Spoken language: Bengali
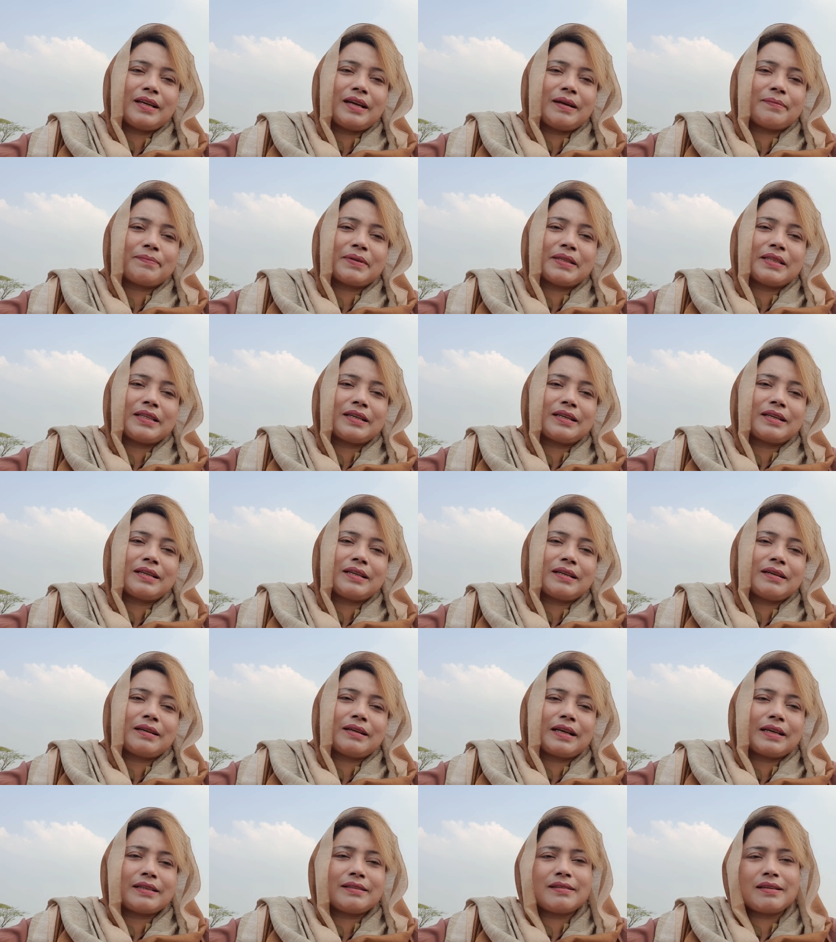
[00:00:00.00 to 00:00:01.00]
আপনাদের
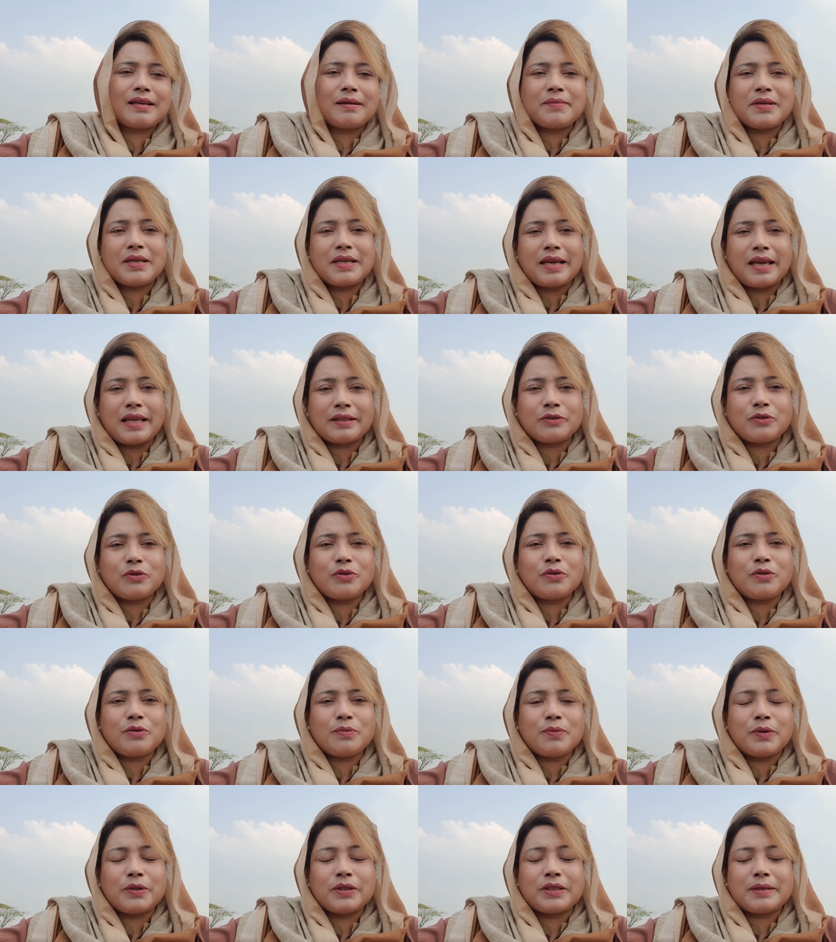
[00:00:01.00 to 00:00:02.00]
কাছে আমি
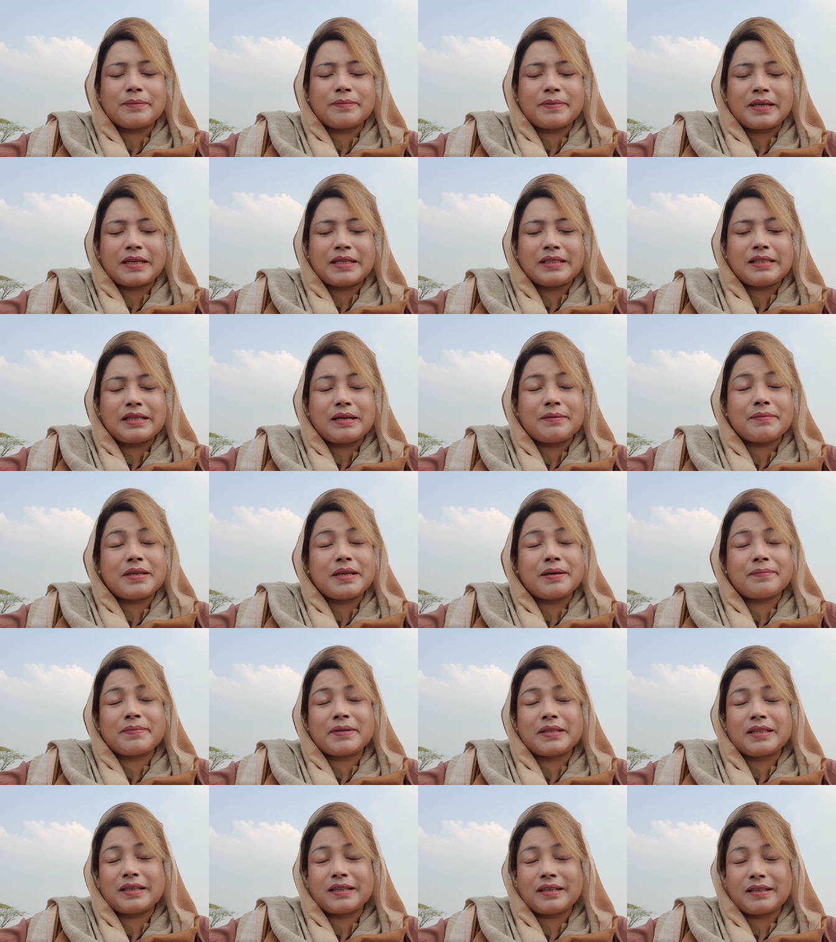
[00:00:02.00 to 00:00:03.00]
এতটুকু বলতে পারি যে আমি
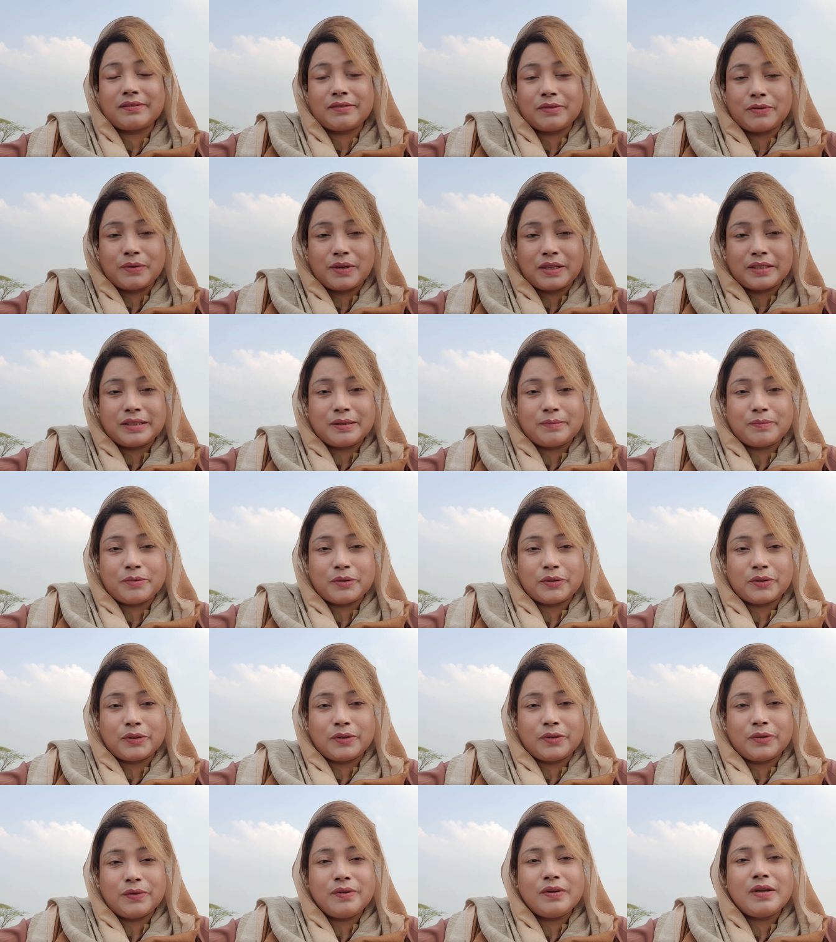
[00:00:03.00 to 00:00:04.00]
আপনাদের কাছে
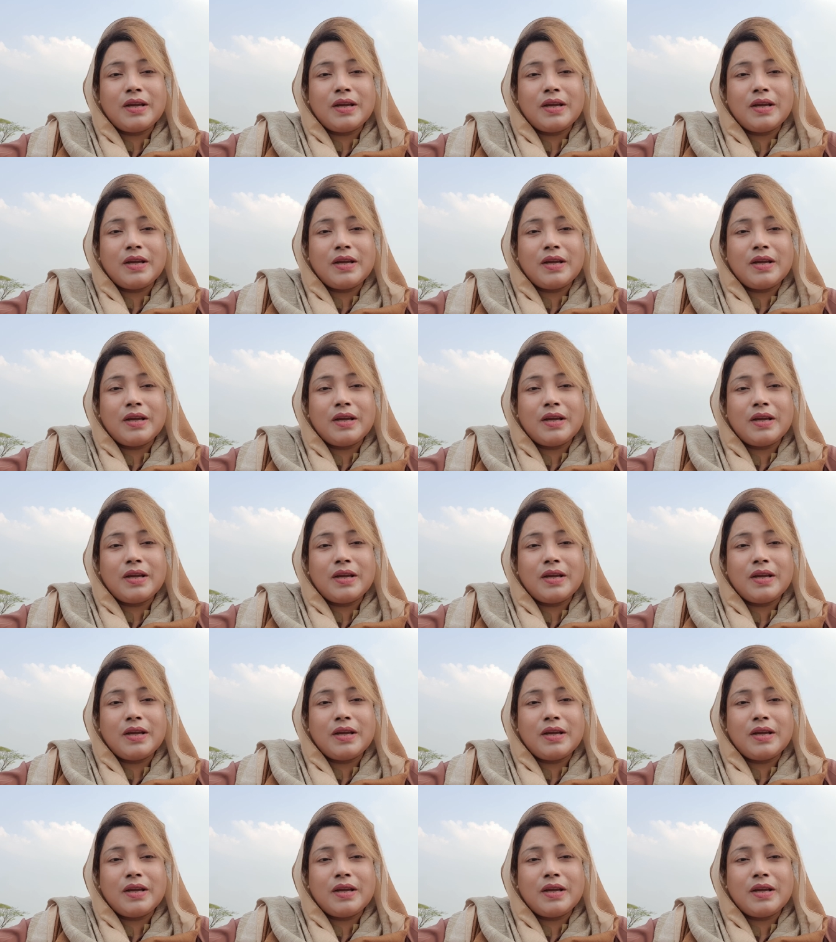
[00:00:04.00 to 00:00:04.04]
ওয়াদাবদ্ধ